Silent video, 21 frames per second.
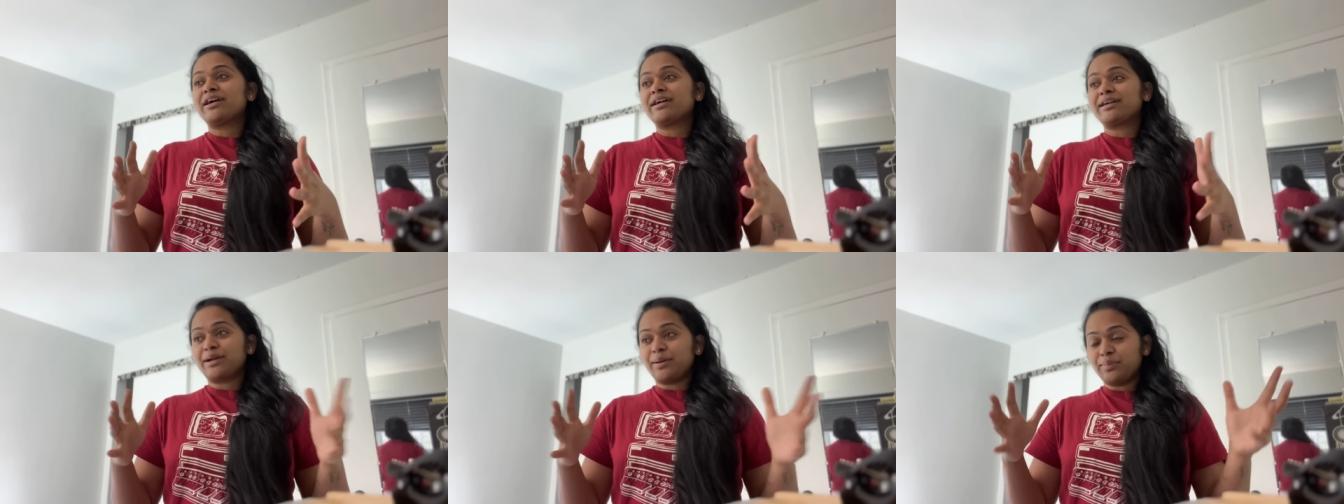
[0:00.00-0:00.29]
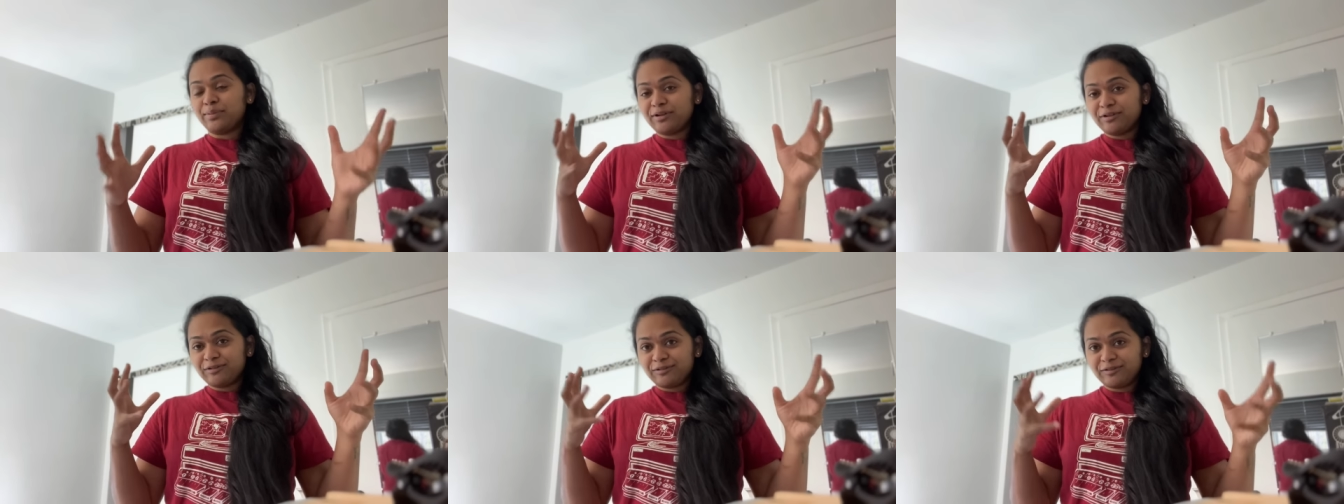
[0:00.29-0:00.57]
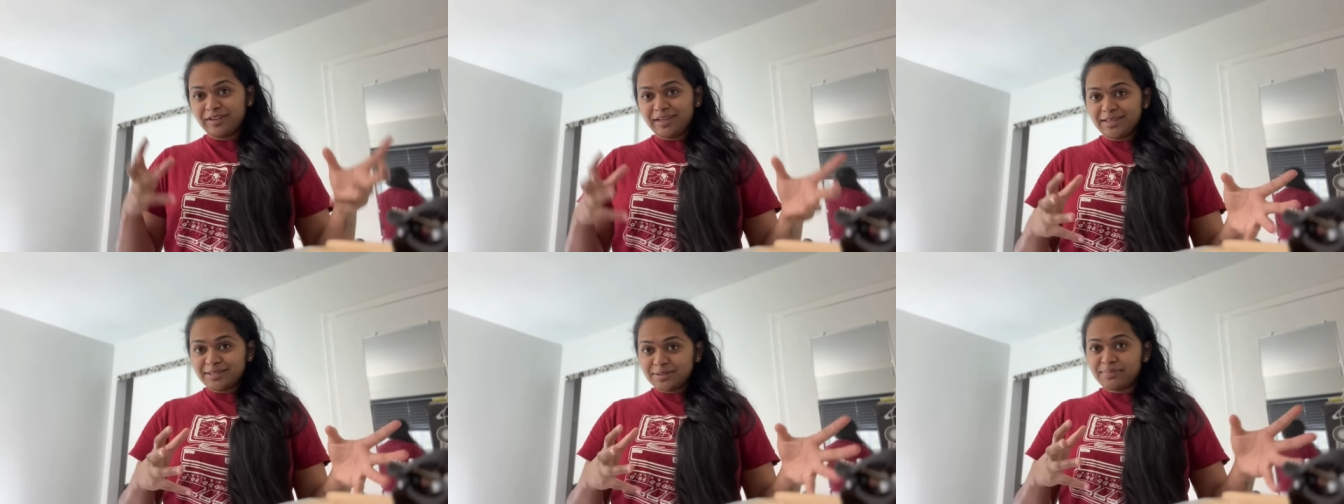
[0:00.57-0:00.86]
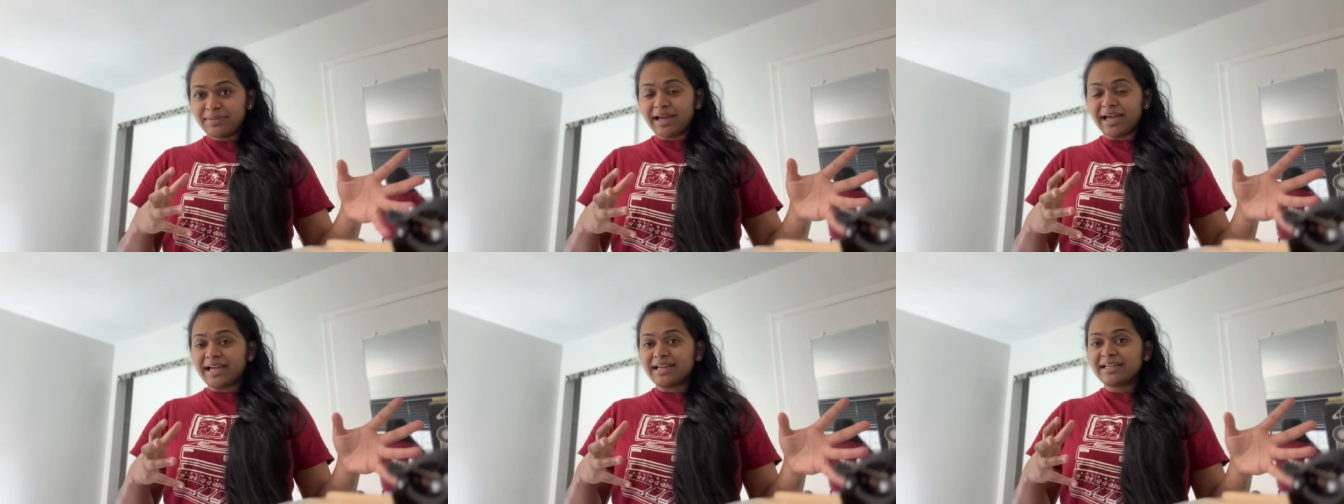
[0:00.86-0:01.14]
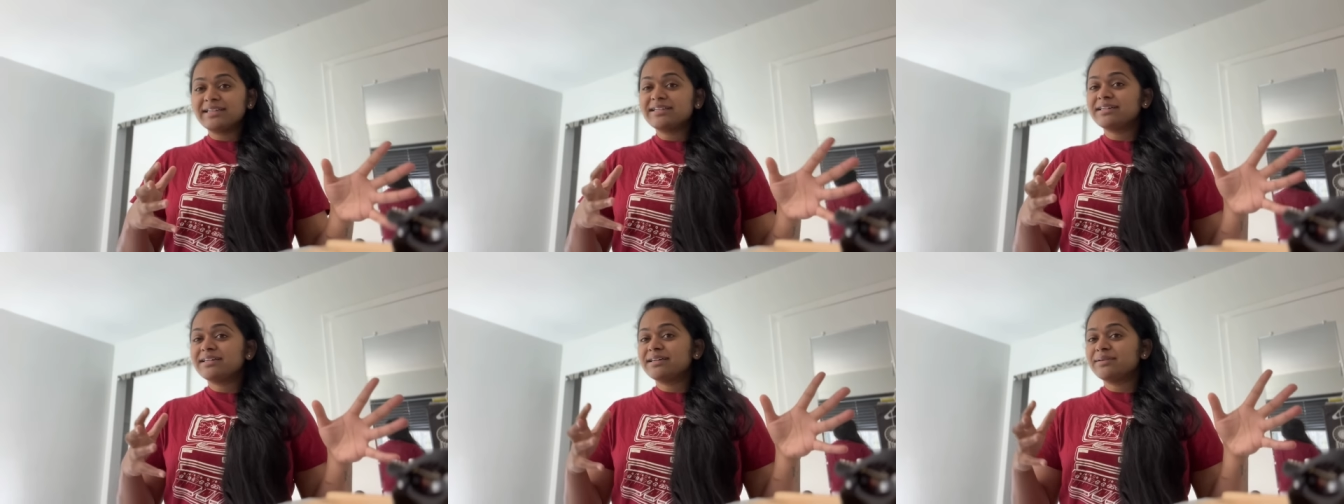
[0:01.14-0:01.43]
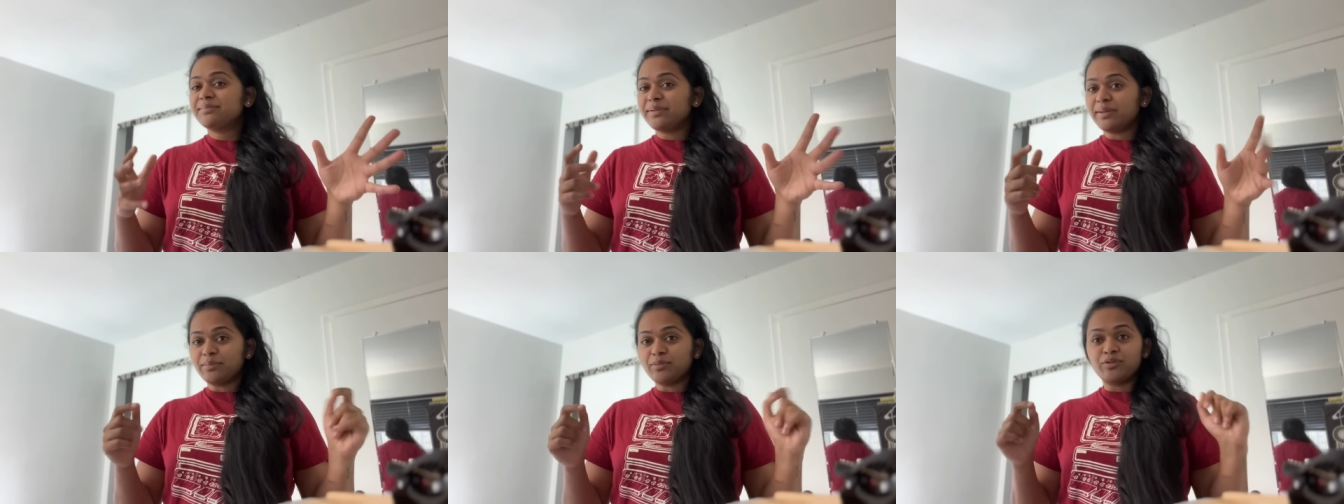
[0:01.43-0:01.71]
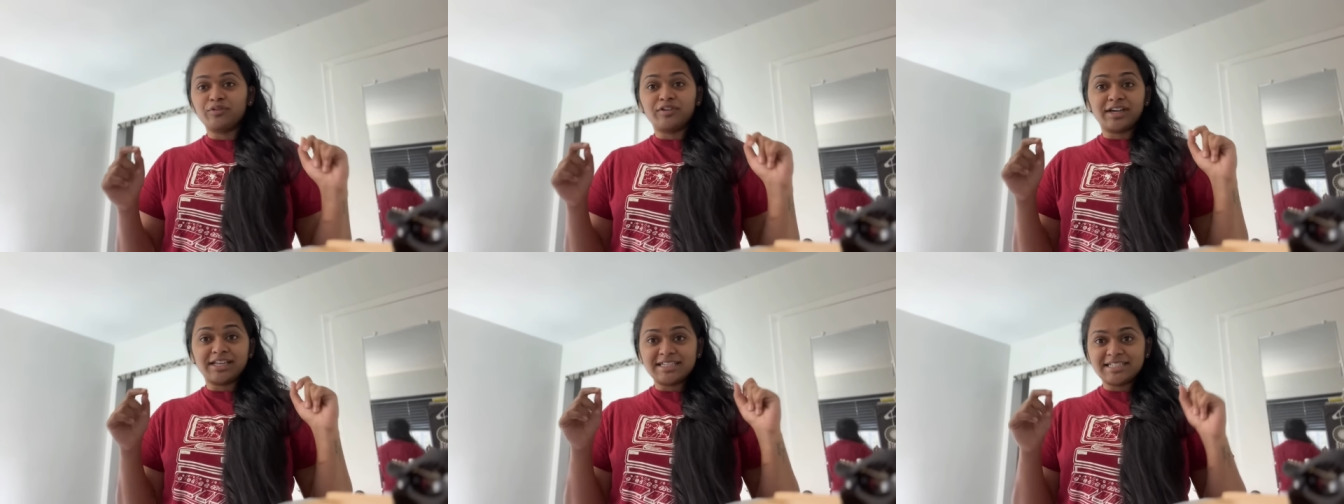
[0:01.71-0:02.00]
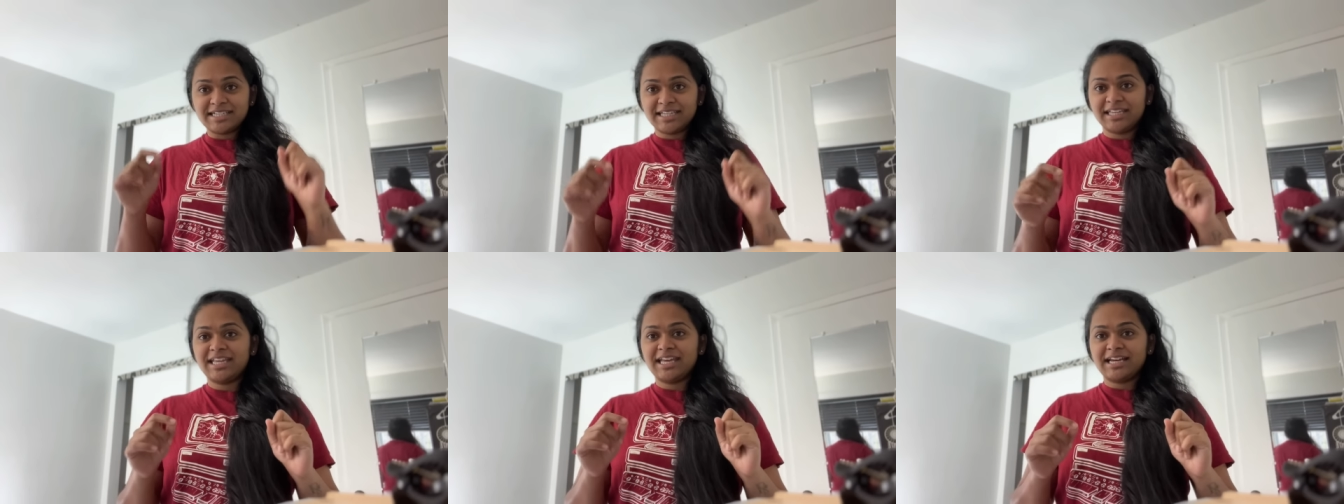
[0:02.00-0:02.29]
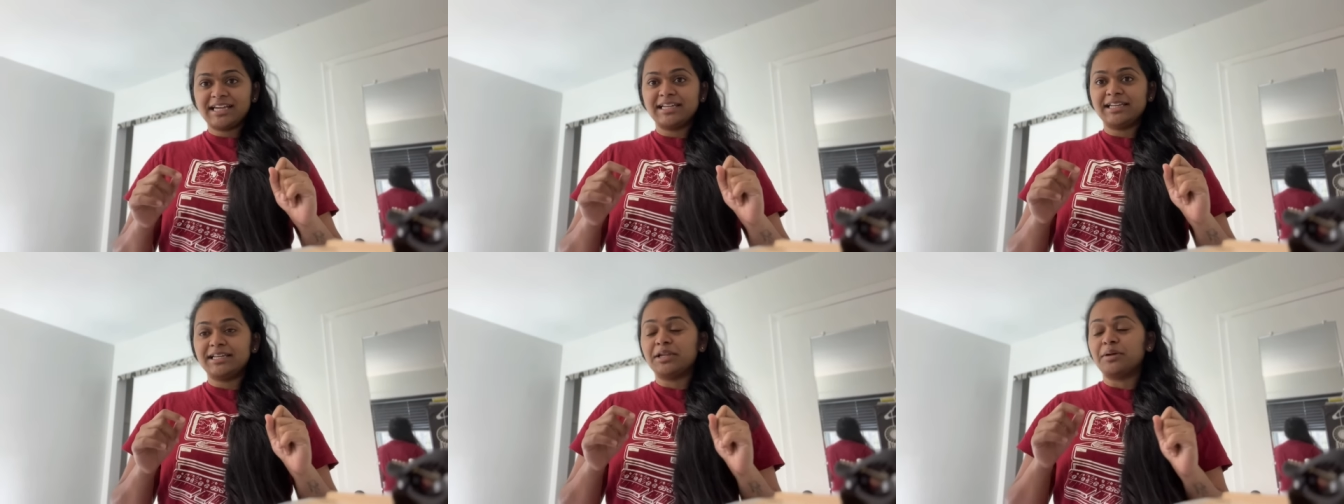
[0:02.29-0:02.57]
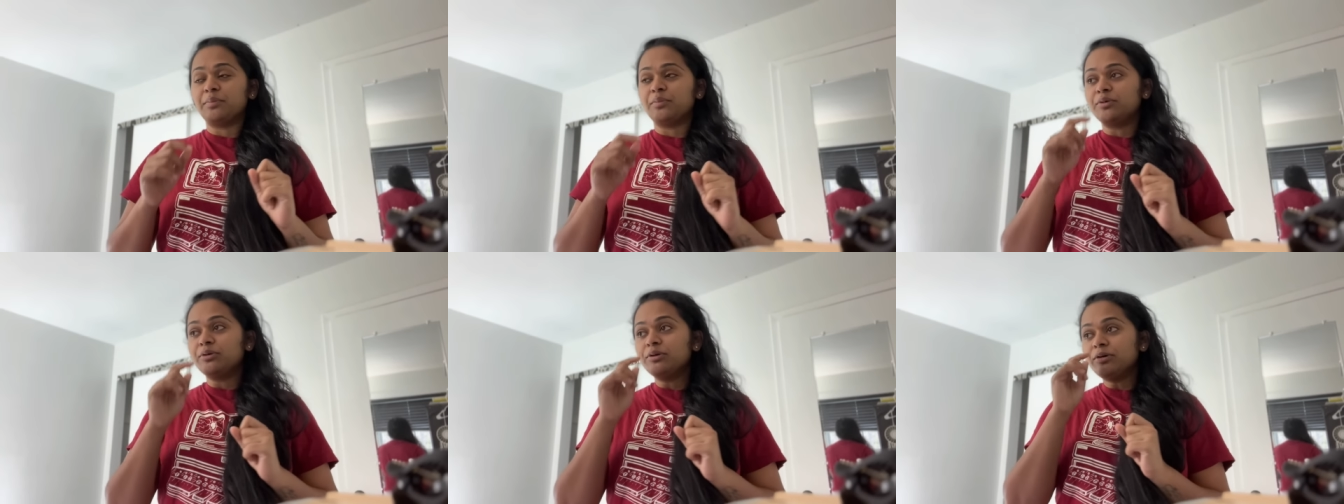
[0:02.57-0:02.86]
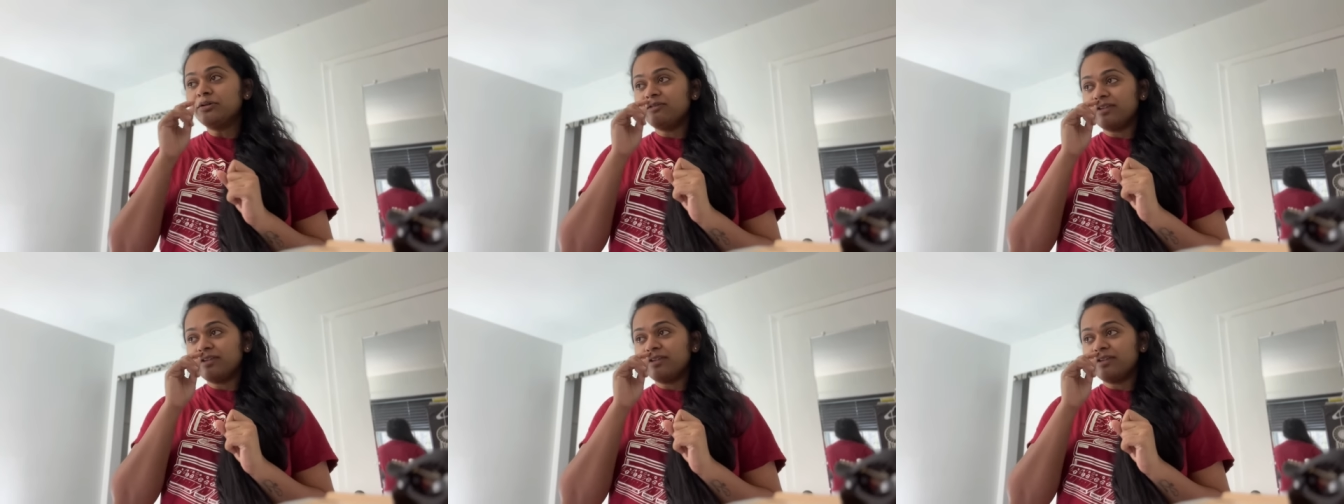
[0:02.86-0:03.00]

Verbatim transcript: కపుల్ ఆఫ్ వీక్స్ బ్యాక్ మేము వర్జీనియాకి వెళ్ళినప్పుడు